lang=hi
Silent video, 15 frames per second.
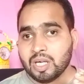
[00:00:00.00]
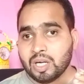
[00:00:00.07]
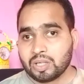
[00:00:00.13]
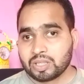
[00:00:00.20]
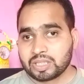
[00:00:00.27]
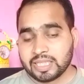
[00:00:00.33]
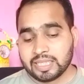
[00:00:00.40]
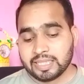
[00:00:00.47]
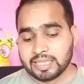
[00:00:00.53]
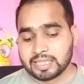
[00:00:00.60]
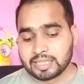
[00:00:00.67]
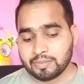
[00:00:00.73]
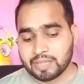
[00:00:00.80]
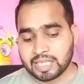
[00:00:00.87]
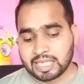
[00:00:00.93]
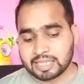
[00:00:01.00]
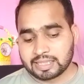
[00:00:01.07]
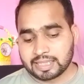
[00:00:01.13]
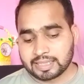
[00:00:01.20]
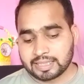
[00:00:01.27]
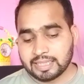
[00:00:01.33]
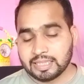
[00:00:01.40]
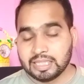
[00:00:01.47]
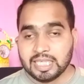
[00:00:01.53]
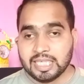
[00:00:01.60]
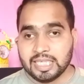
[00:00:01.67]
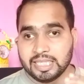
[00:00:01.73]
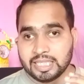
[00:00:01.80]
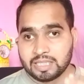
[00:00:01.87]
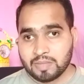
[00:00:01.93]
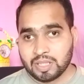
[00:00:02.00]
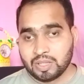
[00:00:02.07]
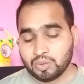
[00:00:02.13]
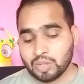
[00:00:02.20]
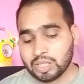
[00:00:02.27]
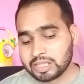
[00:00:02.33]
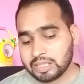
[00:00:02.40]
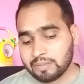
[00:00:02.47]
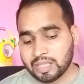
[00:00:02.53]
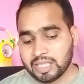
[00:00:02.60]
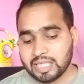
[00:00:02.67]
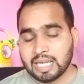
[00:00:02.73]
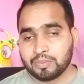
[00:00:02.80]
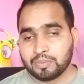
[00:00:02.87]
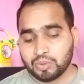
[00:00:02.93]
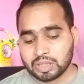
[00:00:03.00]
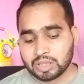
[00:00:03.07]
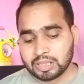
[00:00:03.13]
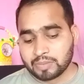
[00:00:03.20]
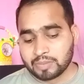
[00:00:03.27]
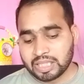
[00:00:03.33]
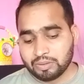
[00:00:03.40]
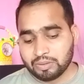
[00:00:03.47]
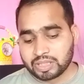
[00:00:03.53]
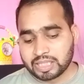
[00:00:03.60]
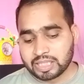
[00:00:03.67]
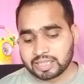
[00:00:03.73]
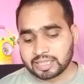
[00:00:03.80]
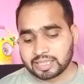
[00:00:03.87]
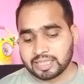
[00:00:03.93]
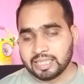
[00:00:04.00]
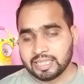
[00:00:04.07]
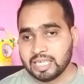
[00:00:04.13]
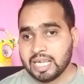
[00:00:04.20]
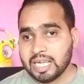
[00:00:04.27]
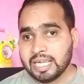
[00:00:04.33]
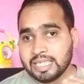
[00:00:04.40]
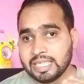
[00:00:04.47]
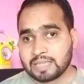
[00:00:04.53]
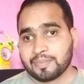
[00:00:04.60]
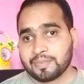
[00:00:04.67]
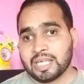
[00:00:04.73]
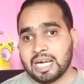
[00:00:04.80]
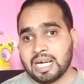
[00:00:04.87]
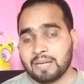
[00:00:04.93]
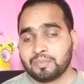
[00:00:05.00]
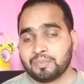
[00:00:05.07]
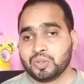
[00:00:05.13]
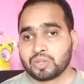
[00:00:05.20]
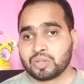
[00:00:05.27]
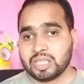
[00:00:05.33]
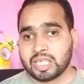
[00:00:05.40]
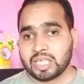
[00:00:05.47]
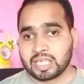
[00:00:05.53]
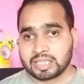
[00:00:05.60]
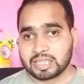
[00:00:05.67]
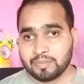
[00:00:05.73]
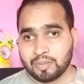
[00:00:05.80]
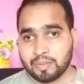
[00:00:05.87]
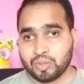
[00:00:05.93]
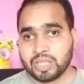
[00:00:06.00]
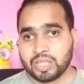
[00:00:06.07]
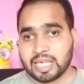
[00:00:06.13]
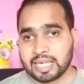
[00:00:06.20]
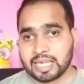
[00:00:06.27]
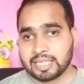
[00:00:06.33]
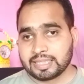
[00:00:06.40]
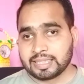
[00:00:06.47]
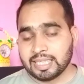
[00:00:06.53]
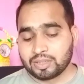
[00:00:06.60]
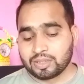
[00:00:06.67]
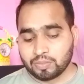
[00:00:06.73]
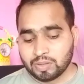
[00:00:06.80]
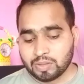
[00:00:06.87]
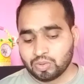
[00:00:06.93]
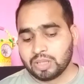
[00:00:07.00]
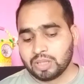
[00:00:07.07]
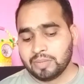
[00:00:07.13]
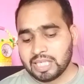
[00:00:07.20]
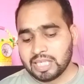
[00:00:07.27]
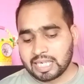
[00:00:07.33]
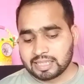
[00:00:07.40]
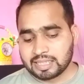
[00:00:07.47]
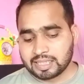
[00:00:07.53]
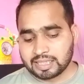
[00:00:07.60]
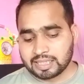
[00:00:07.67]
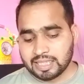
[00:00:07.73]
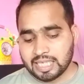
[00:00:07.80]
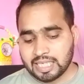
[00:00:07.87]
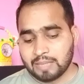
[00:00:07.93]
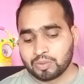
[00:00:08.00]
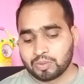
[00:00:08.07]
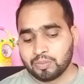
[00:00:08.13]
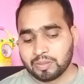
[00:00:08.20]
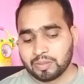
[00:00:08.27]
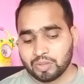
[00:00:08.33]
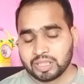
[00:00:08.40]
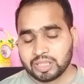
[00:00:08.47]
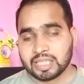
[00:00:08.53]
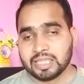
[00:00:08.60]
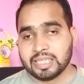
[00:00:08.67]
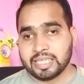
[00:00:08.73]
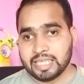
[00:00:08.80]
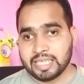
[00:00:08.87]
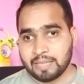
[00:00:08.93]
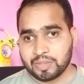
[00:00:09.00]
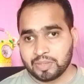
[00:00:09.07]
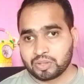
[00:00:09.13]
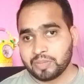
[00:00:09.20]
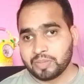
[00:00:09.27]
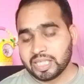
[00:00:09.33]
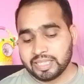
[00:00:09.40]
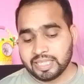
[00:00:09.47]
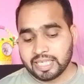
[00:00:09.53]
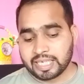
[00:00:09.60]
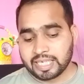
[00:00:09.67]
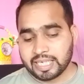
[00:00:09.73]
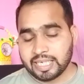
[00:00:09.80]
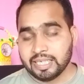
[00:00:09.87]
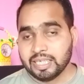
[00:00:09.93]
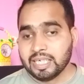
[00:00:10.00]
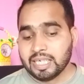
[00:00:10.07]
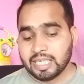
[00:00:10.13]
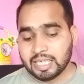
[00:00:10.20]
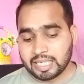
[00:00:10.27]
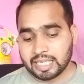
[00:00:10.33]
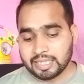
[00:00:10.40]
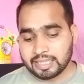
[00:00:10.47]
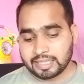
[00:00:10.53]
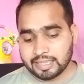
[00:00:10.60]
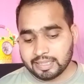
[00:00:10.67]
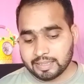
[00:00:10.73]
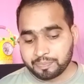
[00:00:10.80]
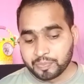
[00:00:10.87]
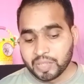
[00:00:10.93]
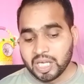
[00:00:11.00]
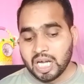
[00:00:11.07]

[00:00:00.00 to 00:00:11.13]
और थ्री जी सिम लगा सकते हैं इसमें डुअल सिम है आप डुअल सिम का यूज कर सकते हैं इसमें आप जो कि अलग से मेमोरी लगाना चाहें तो मेमोरी भी लगा सकते हैं आपको मेमोरी के लिए यहाँ पर सुविधा दिया गया है लगाने के लिए